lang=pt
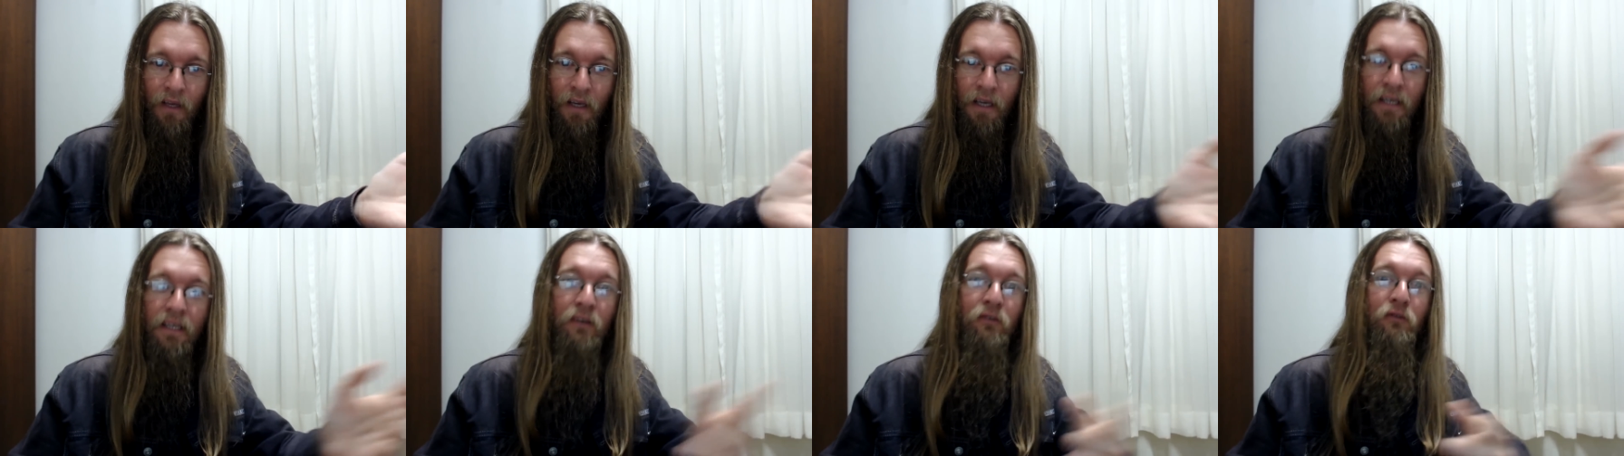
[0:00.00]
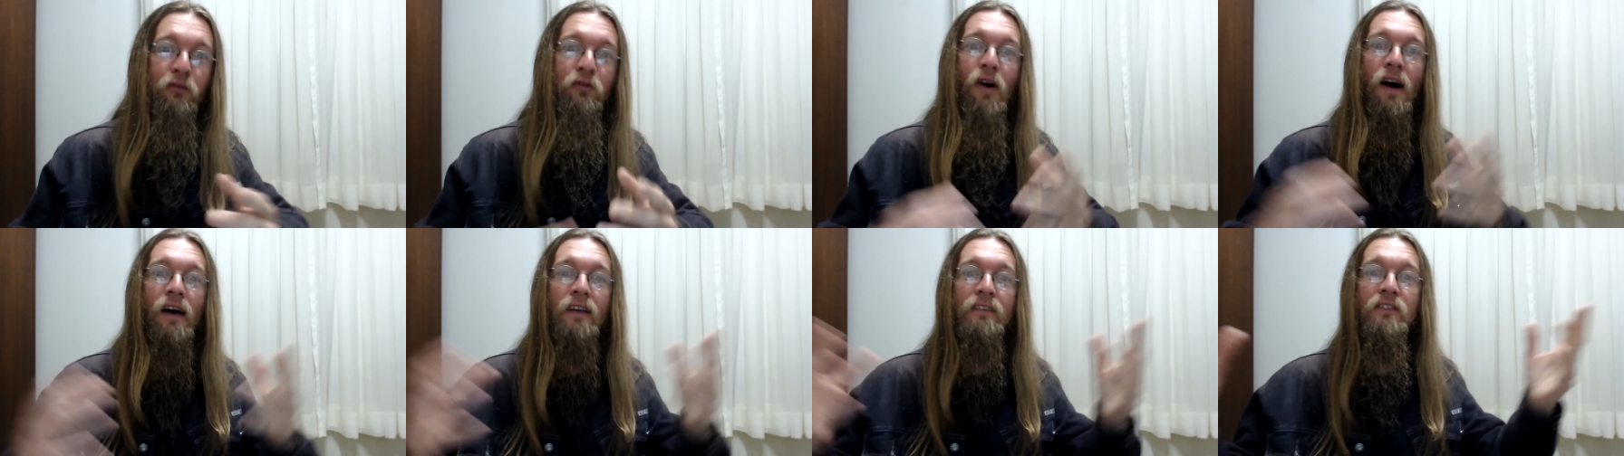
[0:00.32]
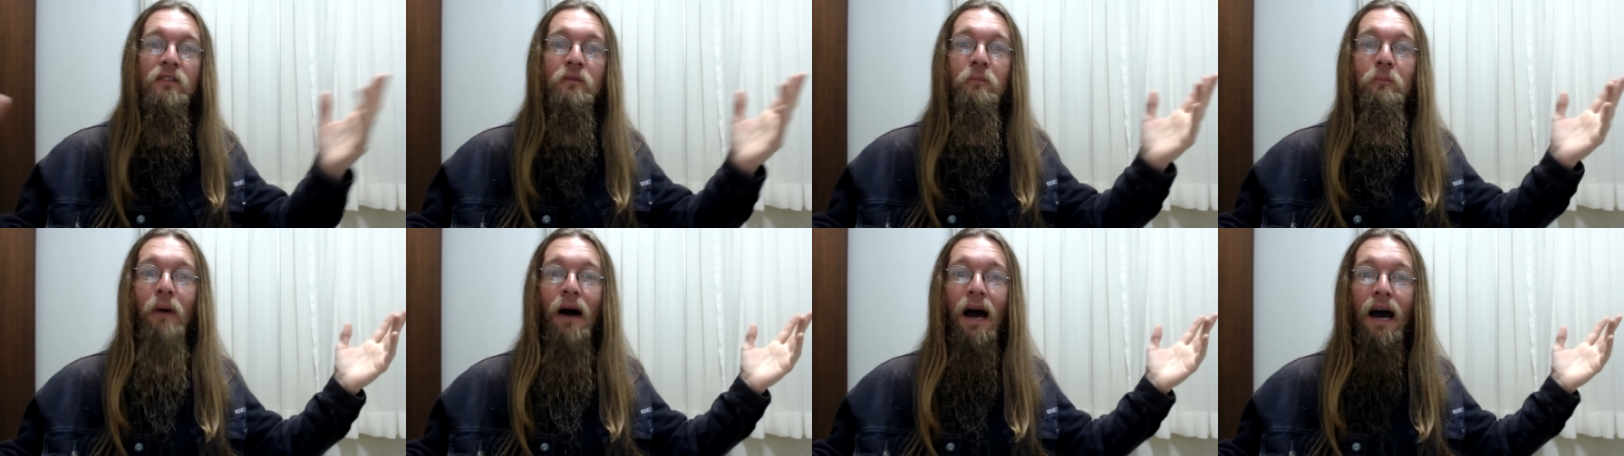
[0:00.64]
E
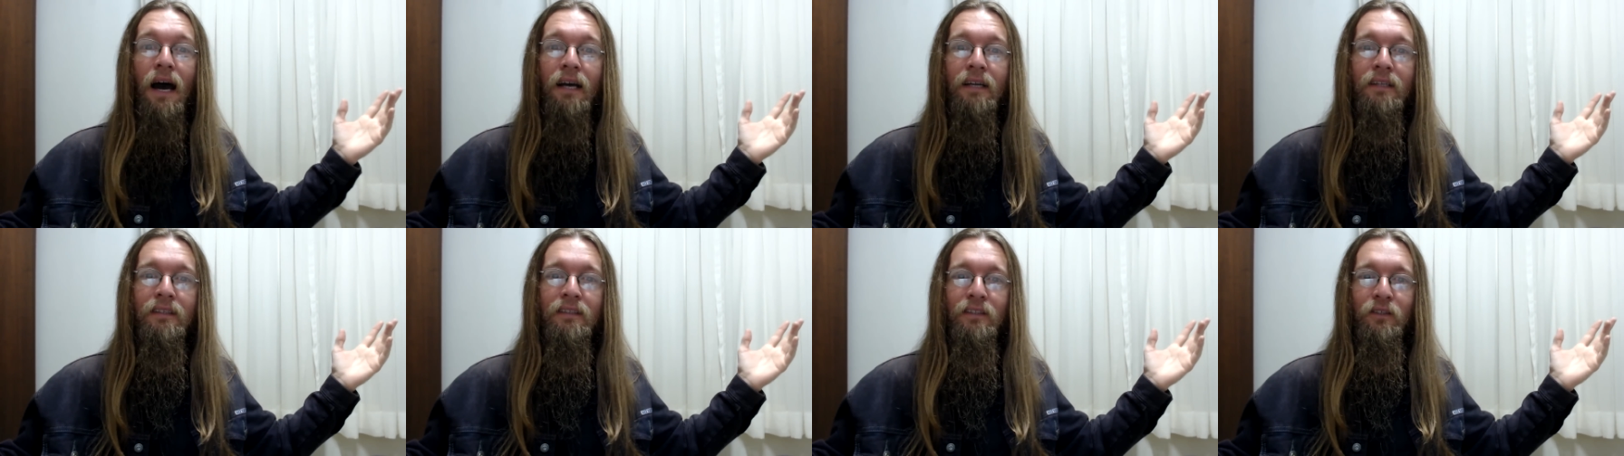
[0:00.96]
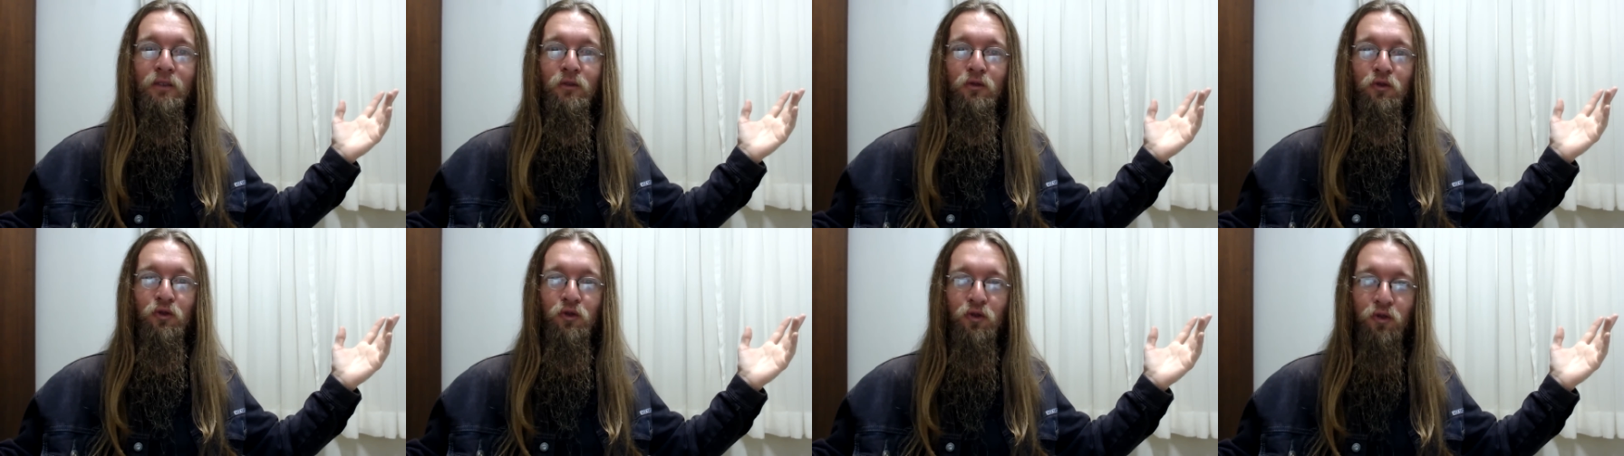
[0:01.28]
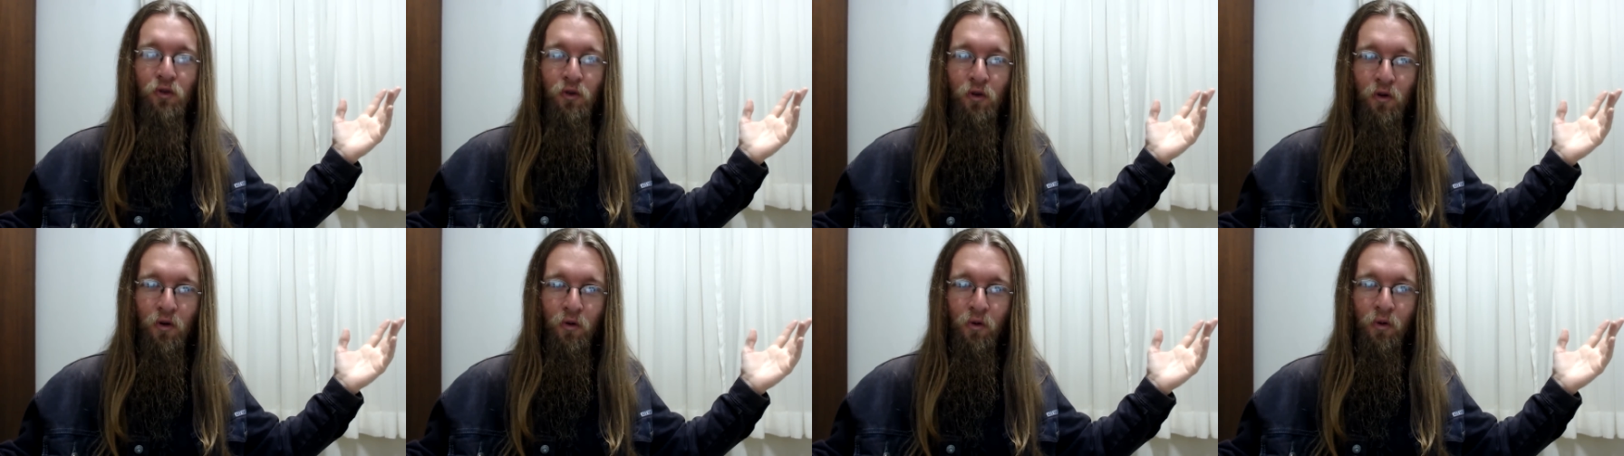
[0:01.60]
faz parte do
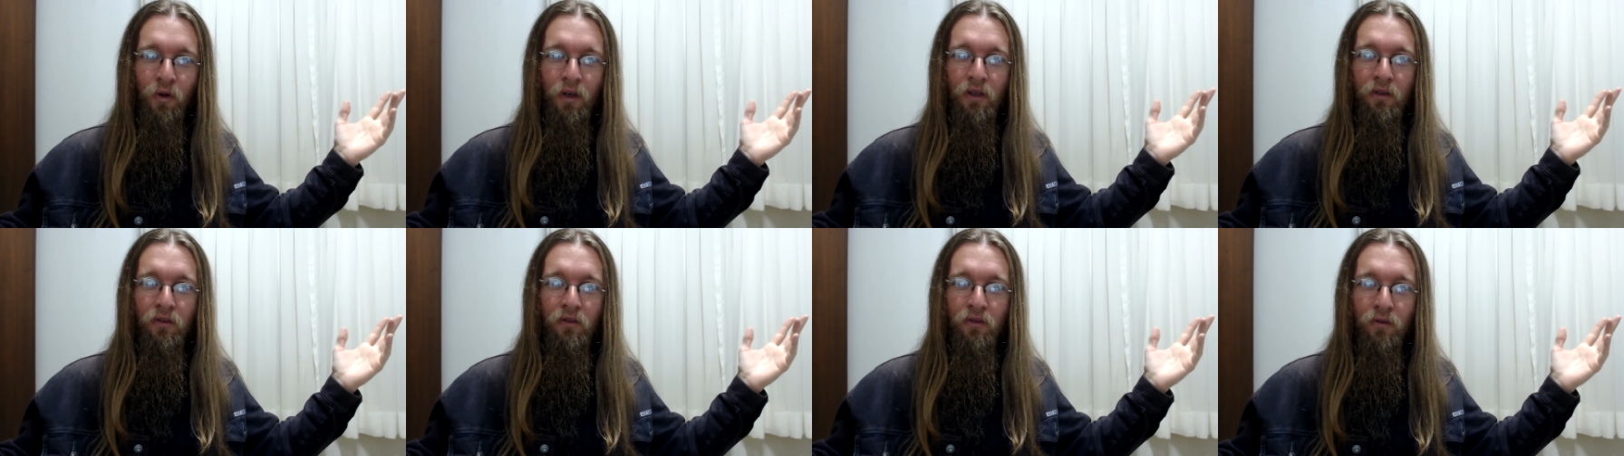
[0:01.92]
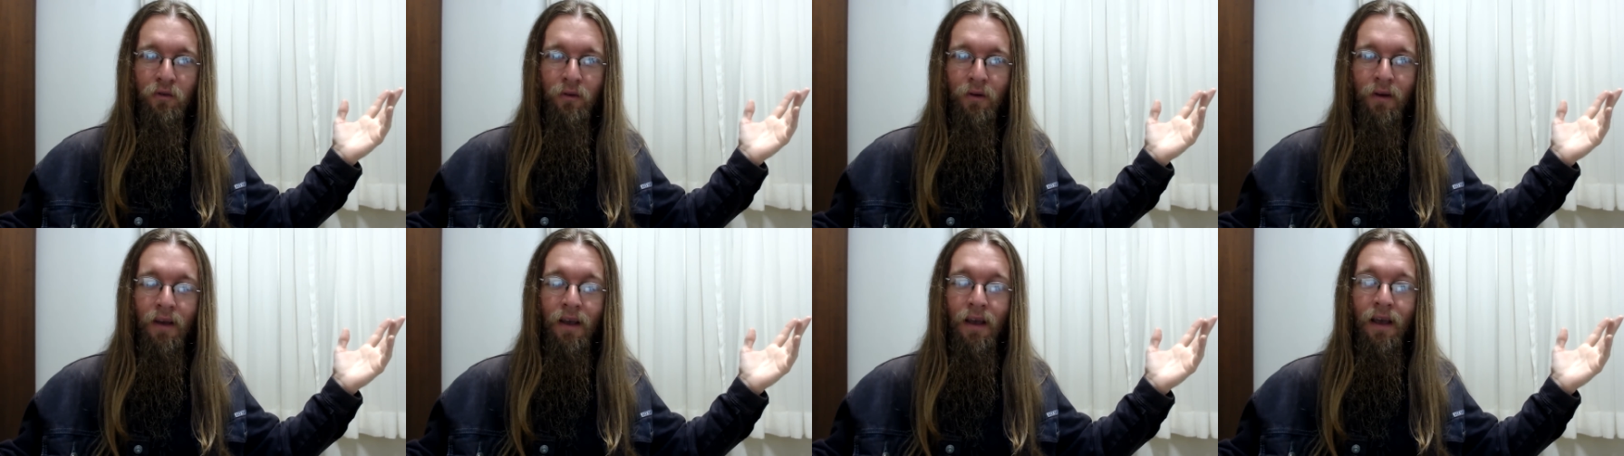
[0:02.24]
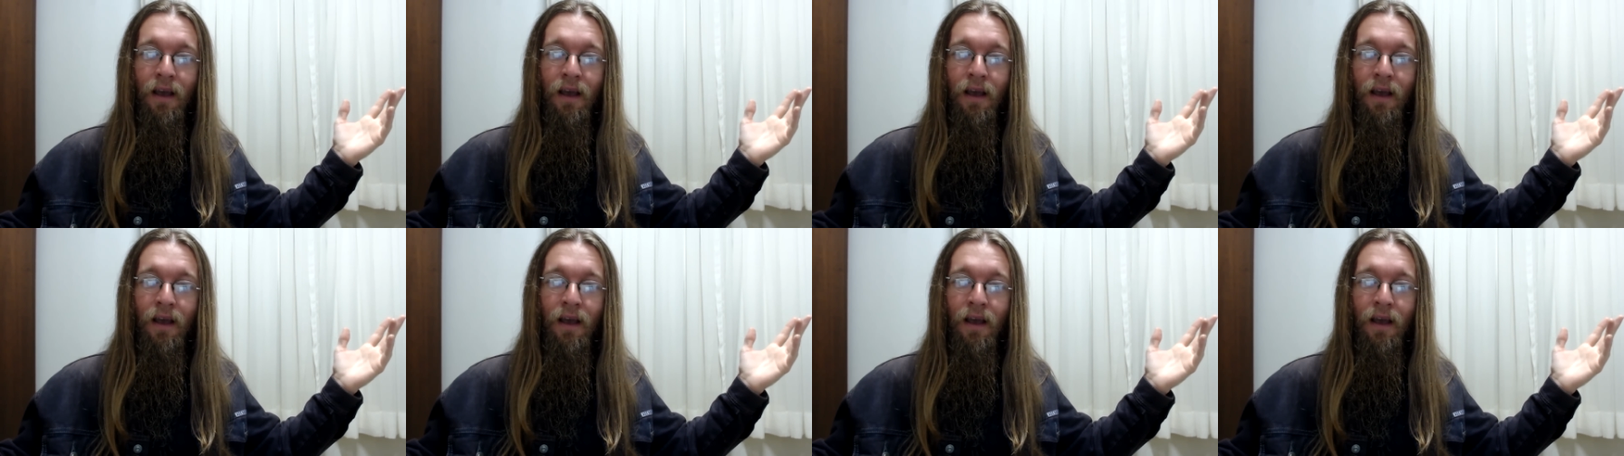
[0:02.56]
jogo isso,